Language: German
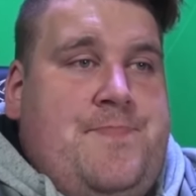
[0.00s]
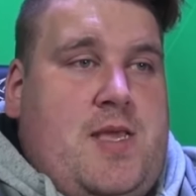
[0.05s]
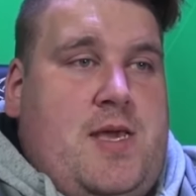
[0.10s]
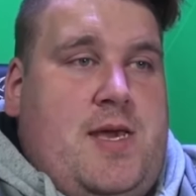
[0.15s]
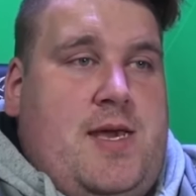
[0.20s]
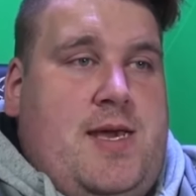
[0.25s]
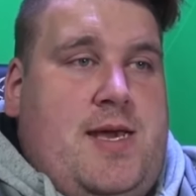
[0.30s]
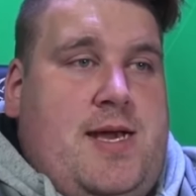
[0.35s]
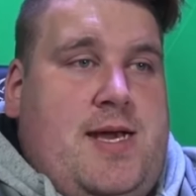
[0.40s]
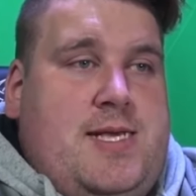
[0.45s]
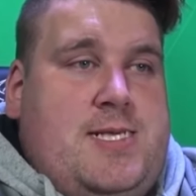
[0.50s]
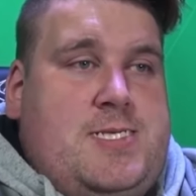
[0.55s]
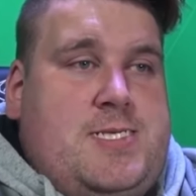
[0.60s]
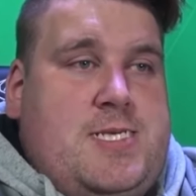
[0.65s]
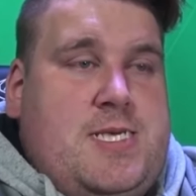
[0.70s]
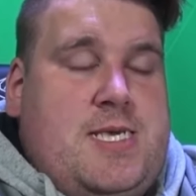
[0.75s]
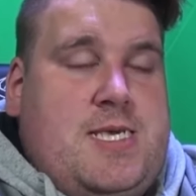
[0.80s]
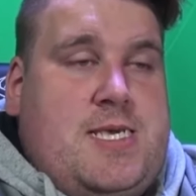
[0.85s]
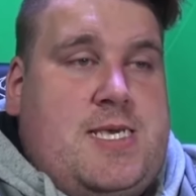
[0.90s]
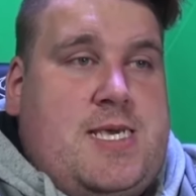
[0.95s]
äh, als
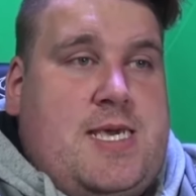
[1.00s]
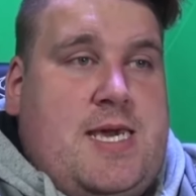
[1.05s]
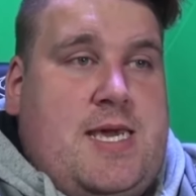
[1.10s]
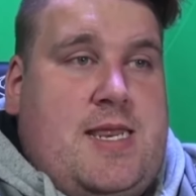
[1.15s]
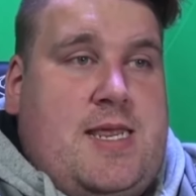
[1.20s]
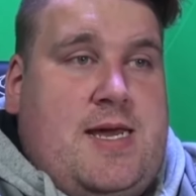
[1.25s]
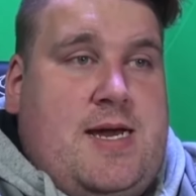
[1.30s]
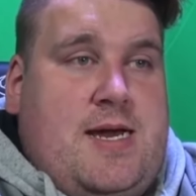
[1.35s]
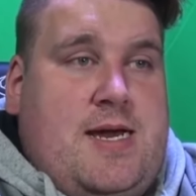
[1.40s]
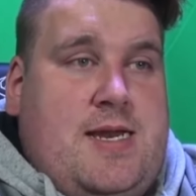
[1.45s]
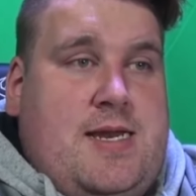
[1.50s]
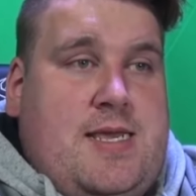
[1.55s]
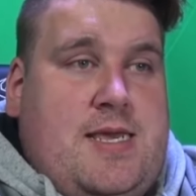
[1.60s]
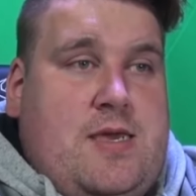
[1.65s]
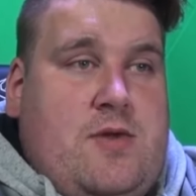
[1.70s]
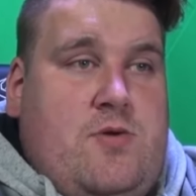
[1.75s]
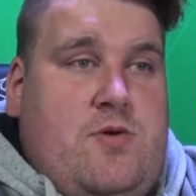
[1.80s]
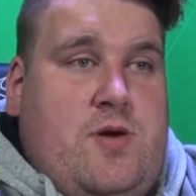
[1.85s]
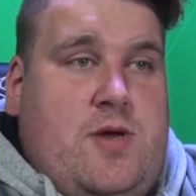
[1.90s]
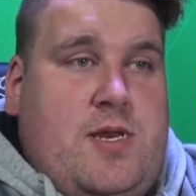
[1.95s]
ich gerade
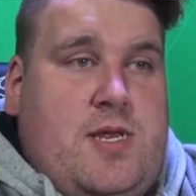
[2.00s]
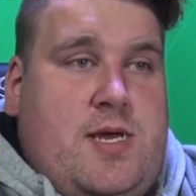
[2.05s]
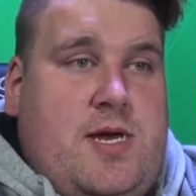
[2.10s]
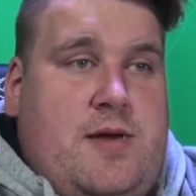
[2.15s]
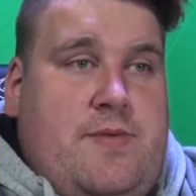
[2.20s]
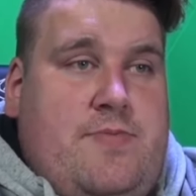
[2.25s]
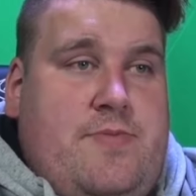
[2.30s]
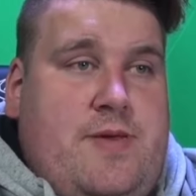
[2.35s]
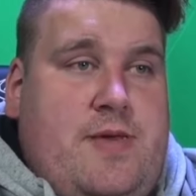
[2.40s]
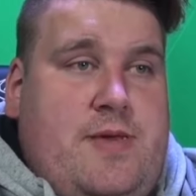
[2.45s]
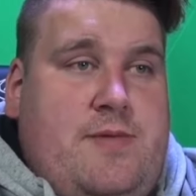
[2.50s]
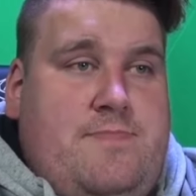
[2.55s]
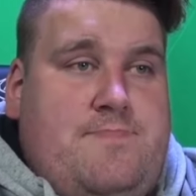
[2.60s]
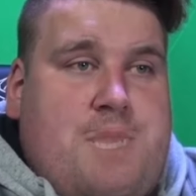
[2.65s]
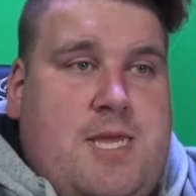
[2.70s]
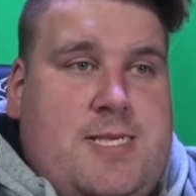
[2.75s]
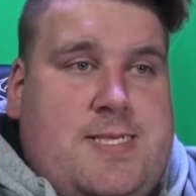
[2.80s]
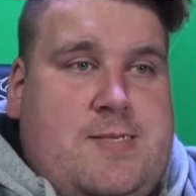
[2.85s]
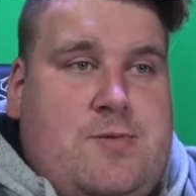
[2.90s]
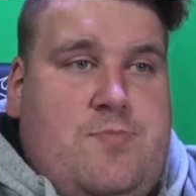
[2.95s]
gehört habe,
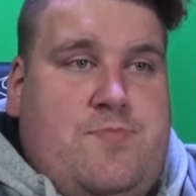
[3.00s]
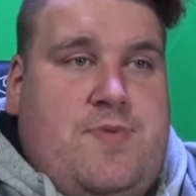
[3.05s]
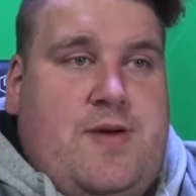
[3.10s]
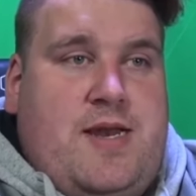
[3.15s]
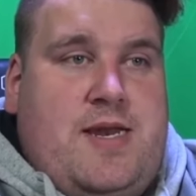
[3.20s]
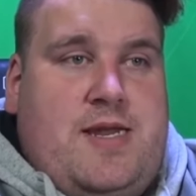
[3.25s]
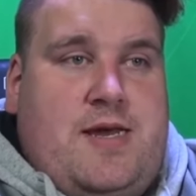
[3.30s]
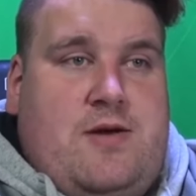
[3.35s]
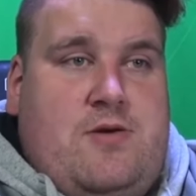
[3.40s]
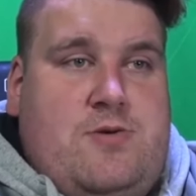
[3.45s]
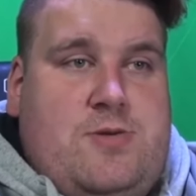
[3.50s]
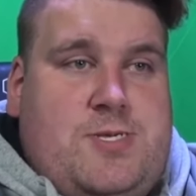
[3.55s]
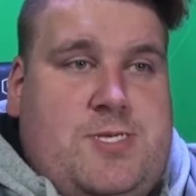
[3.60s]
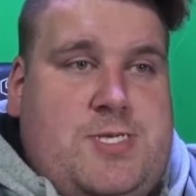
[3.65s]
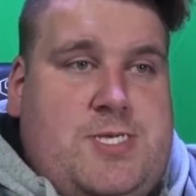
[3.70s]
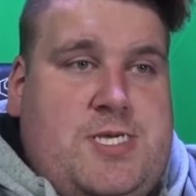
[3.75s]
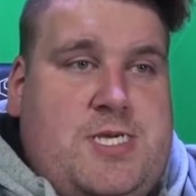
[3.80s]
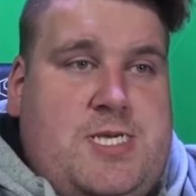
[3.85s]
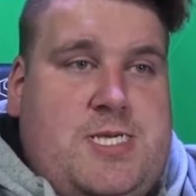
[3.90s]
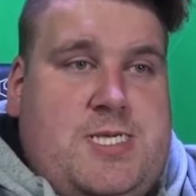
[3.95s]
dass du bald
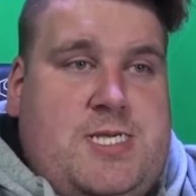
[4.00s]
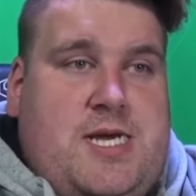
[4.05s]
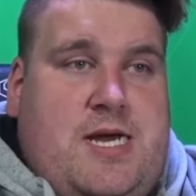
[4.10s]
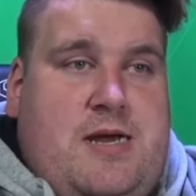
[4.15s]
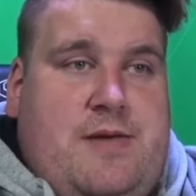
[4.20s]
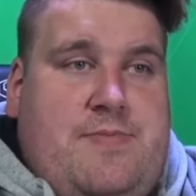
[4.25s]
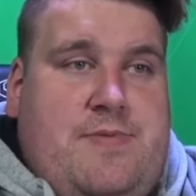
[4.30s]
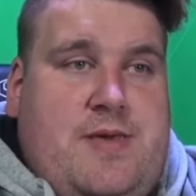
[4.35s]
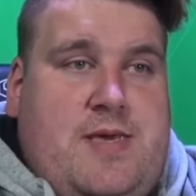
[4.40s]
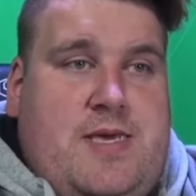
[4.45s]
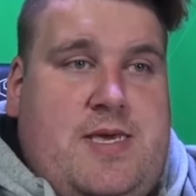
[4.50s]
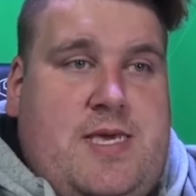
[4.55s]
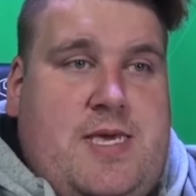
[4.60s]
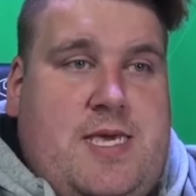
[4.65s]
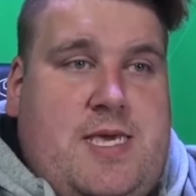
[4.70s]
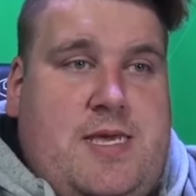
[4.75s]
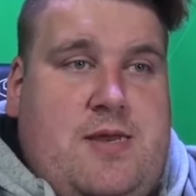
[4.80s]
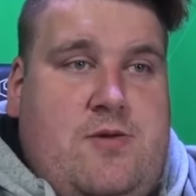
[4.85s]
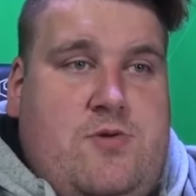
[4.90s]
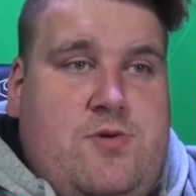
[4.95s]
ausziehst, habe
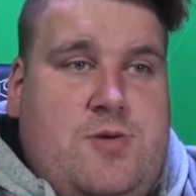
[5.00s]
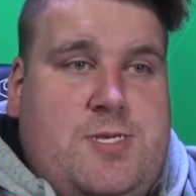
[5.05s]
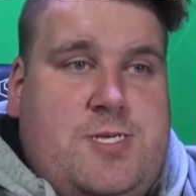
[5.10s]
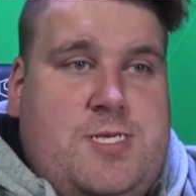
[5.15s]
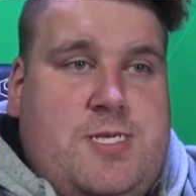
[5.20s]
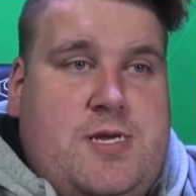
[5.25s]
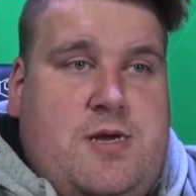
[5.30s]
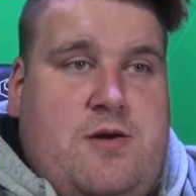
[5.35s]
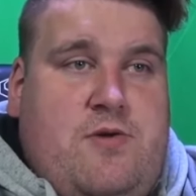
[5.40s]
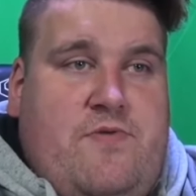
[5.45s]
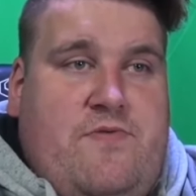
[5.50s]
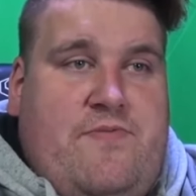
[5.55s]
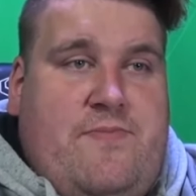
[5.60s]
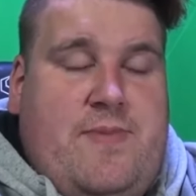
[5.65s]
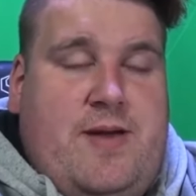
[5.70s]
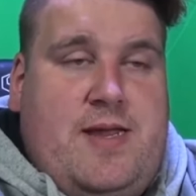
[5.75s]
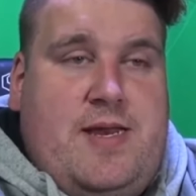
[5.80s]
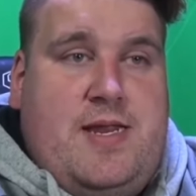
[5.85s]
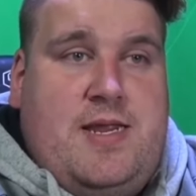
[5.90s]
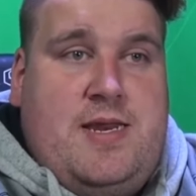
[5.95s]
ich Lust auf
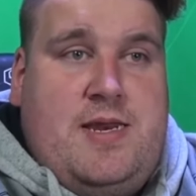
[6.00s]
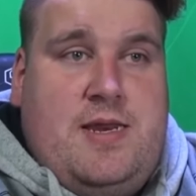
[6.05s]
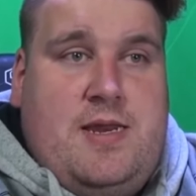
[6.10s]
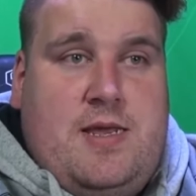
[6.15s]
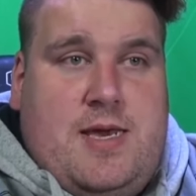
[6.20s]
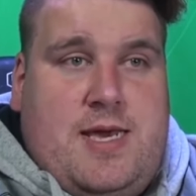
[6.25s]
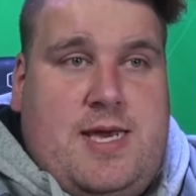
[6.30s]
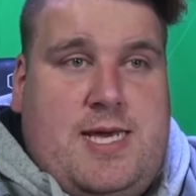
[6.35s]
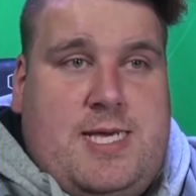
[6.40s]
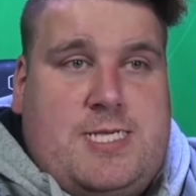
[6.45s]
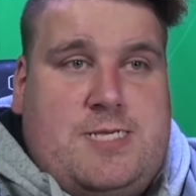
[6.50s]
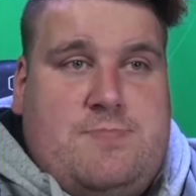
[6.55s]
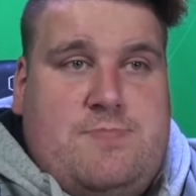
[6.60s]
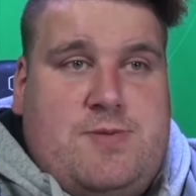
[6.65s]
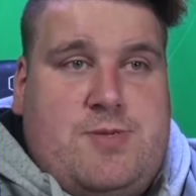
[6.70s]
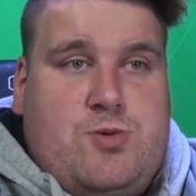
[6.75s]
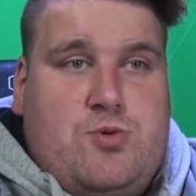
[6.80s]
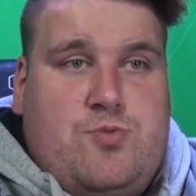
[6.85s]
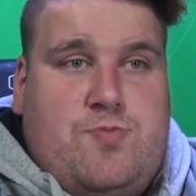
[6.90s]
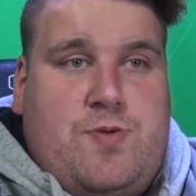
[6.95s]
meinen ersten
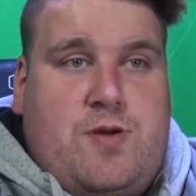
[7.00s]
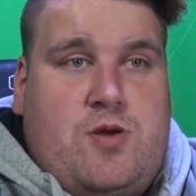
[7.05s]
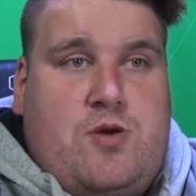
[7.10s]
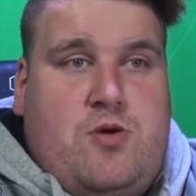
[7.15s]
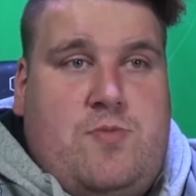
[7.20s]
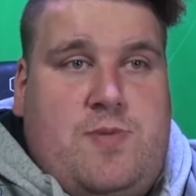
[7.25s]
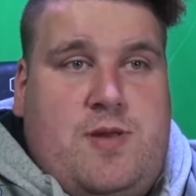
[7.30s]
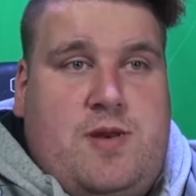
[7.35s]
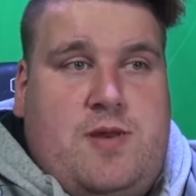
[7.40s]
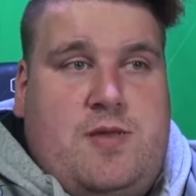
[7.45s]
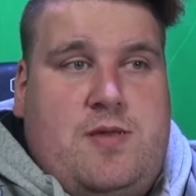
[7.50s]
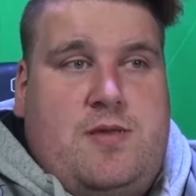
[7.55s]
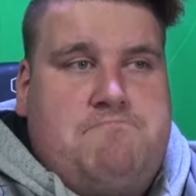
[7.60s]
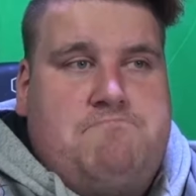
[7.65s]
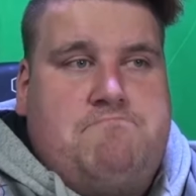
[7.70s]
Besuch bekommen.